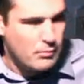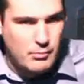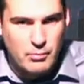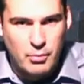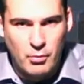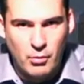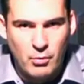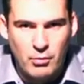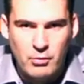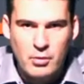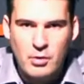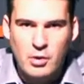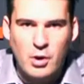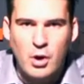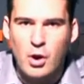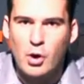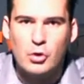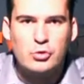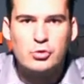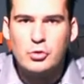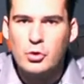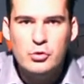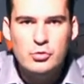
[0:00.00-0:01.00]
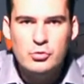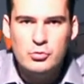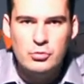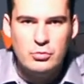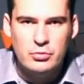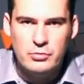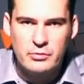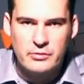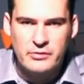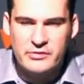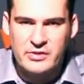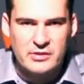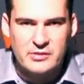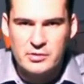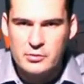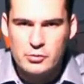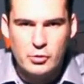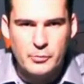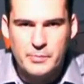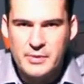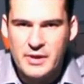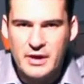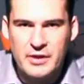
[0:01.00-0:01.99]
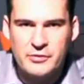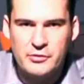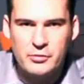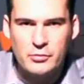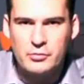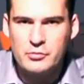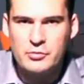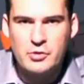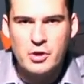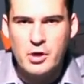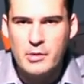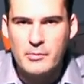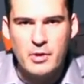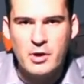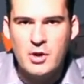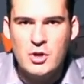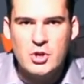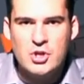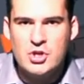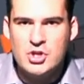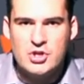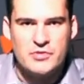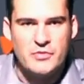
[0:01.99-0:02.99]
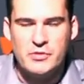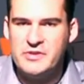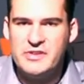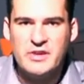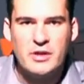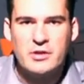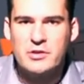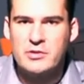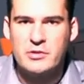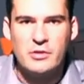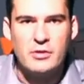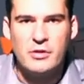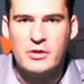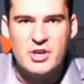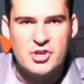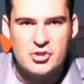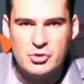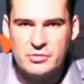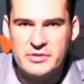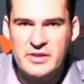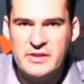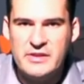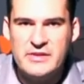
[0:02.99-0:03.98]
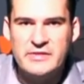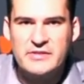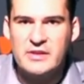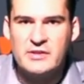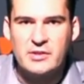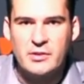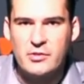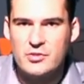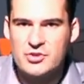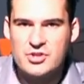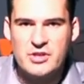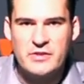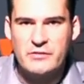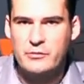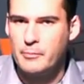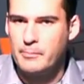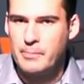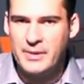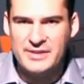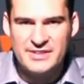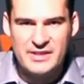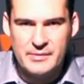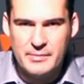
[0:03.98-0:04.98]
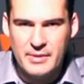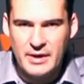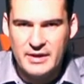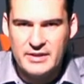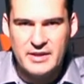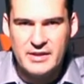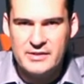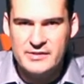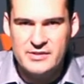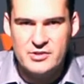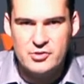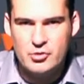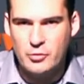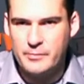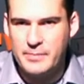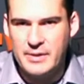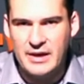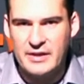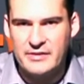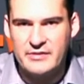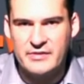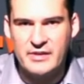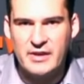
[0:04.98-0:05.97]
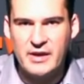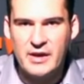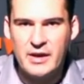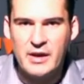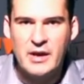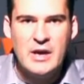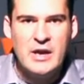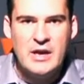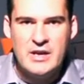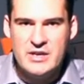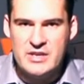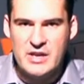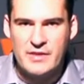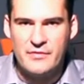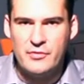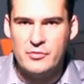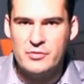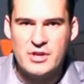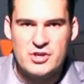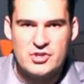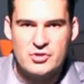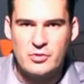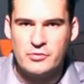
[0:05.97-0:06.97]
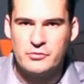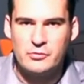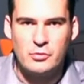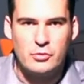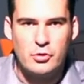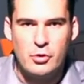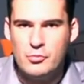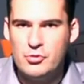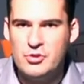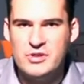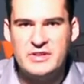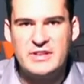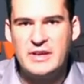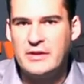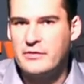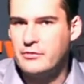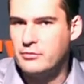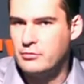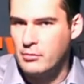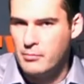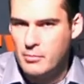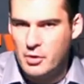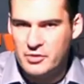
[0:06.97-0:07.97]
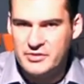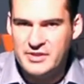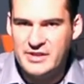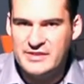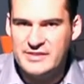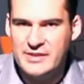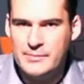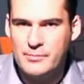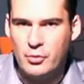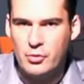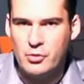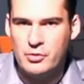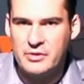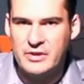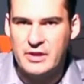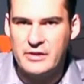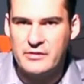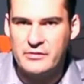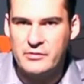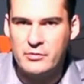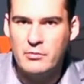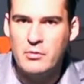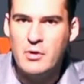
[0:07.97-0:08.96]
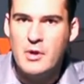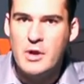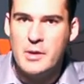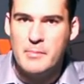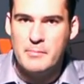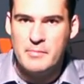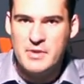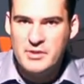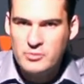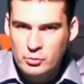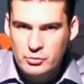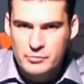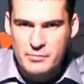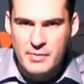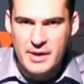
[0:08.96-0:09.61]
Bon, entre nous, c'était une opération de com. Je veux dire que les journalistes étrangers sont pas débarqués à Dijon par hasard. Il y avait une agence de communication mandatée pour l'occasion, mais tout de